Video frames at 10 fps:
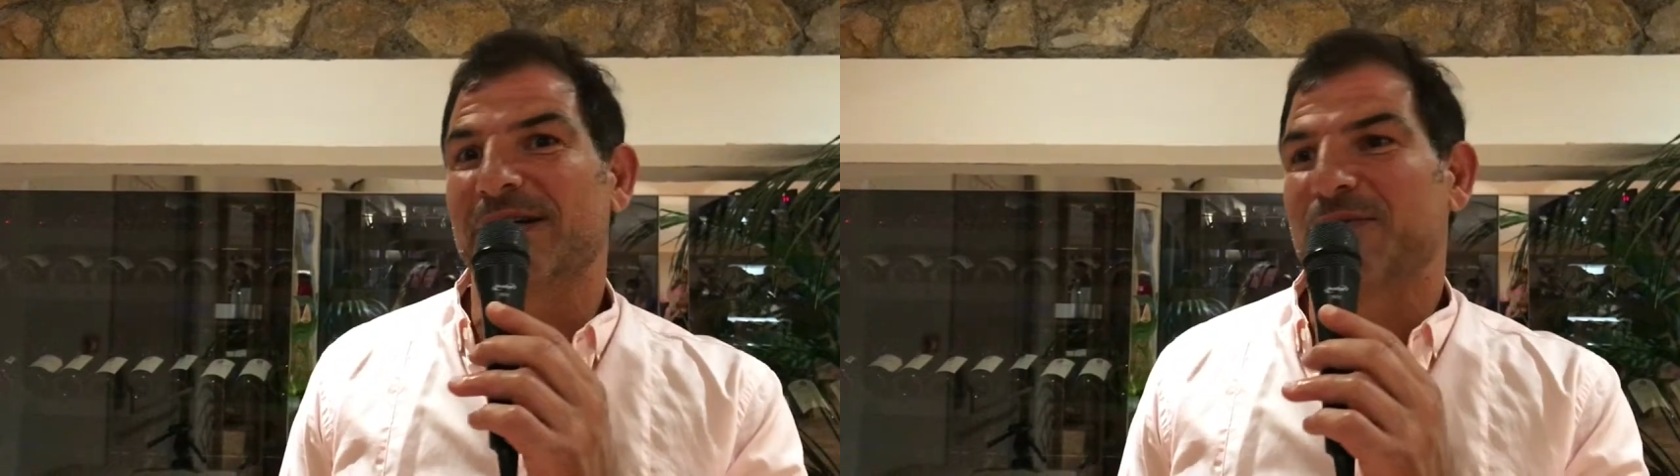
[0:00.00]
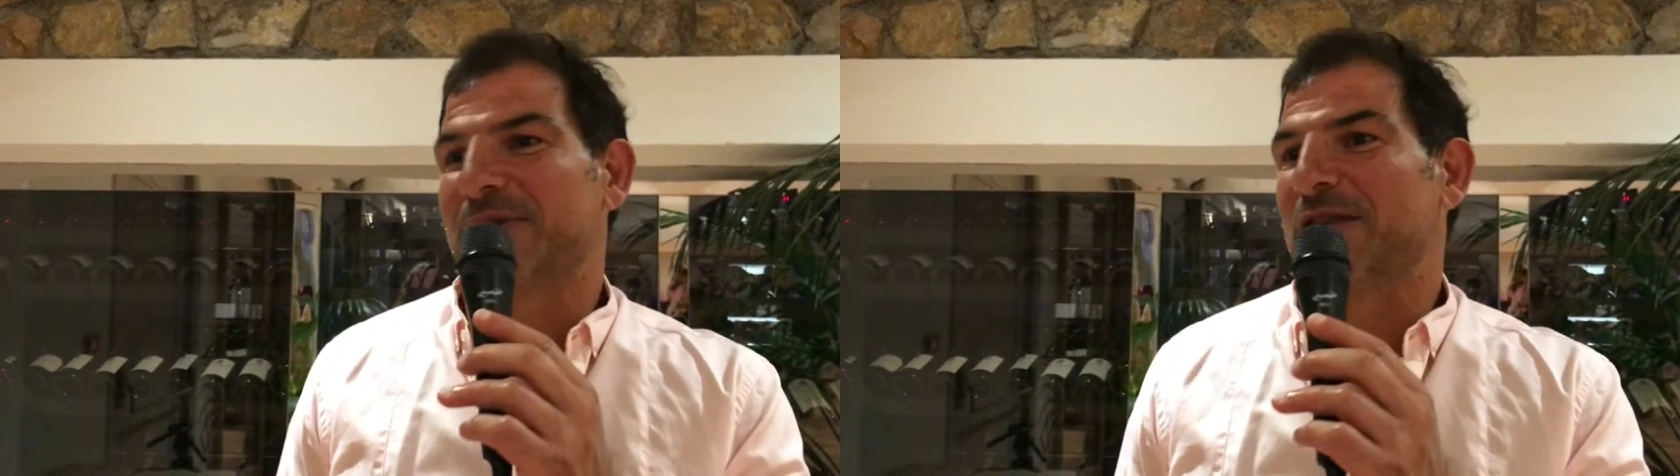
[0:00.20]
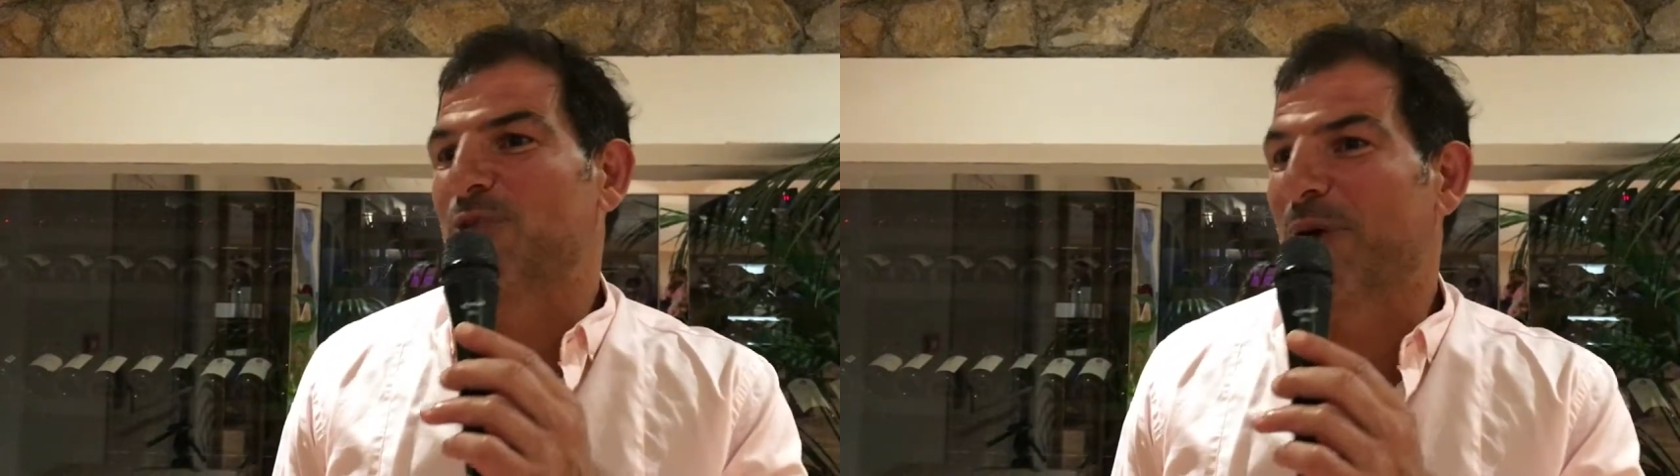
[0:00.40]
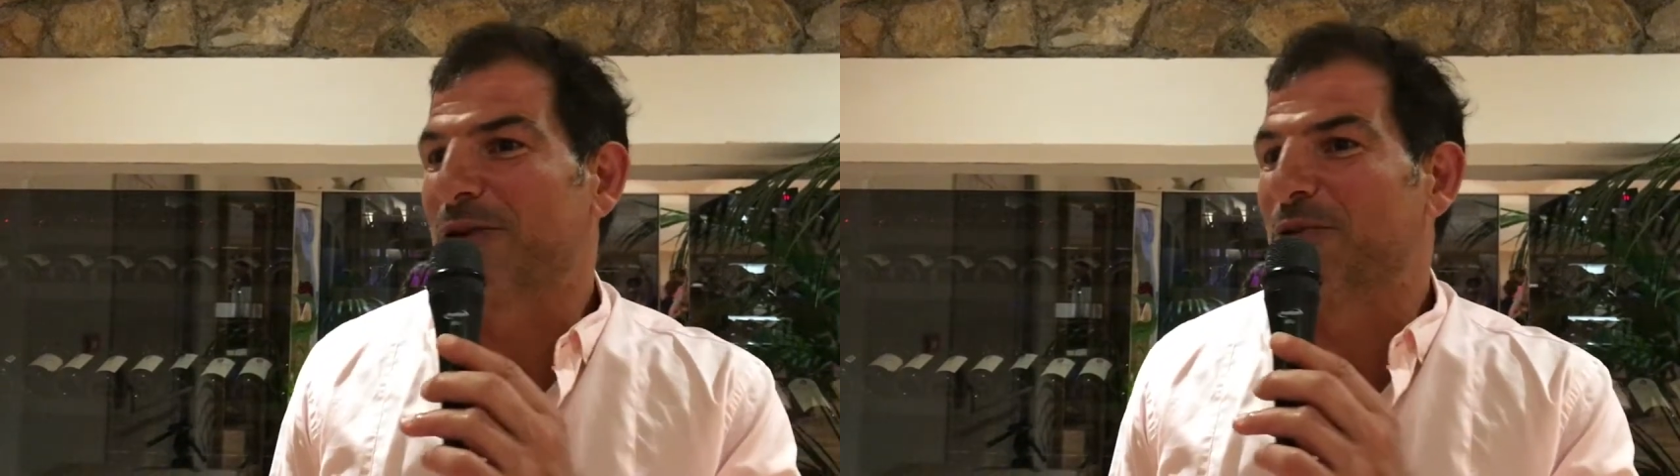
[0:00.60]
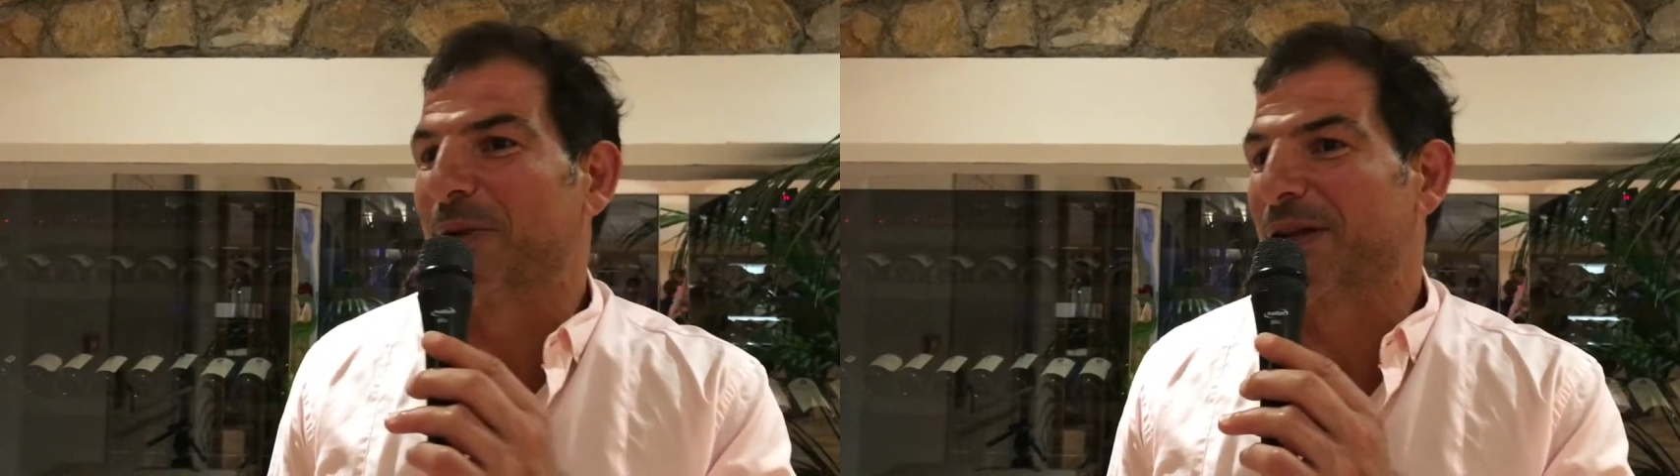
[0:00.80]
et que cette
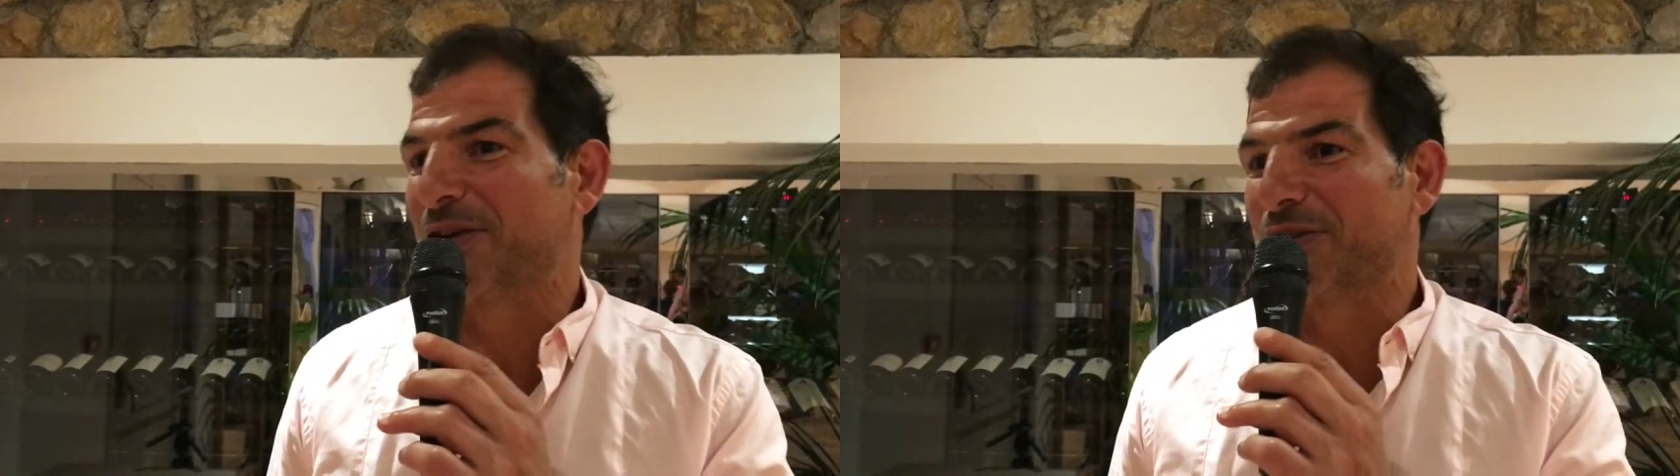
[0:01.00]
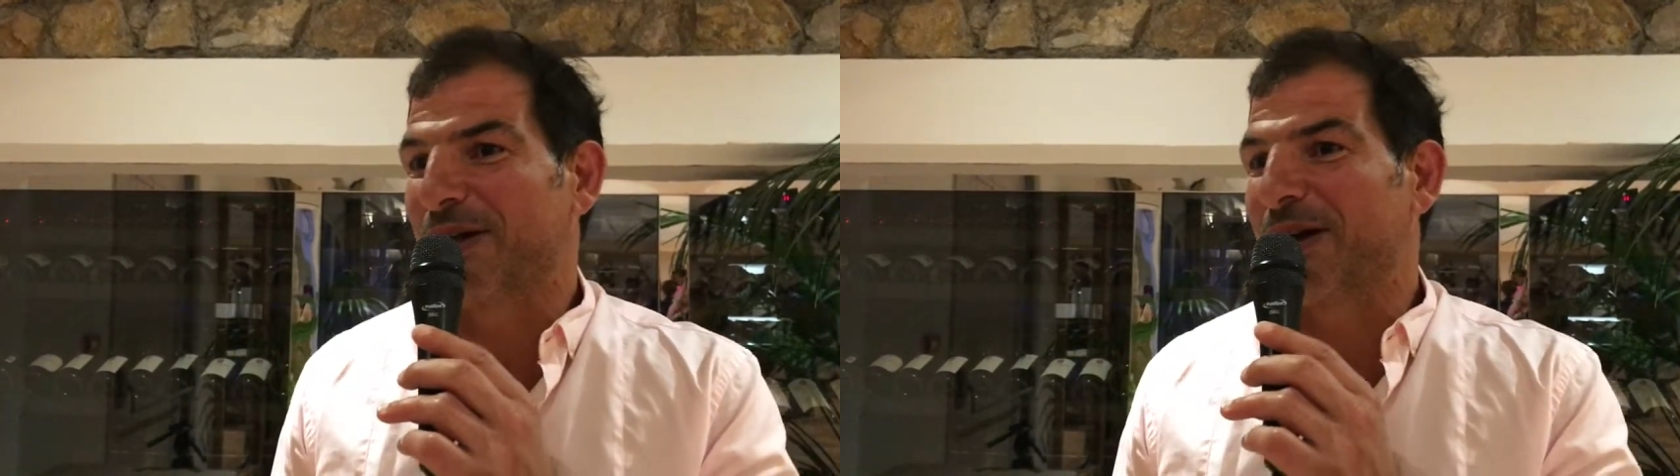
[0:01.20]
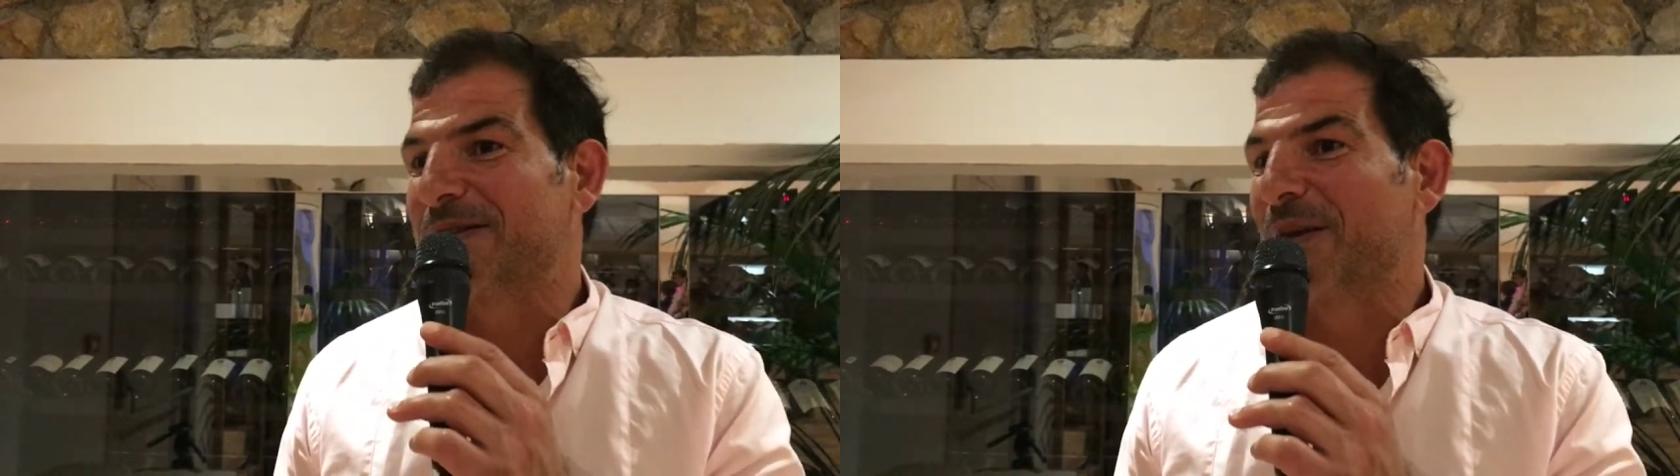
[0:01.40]
soirée, d'une manière générale,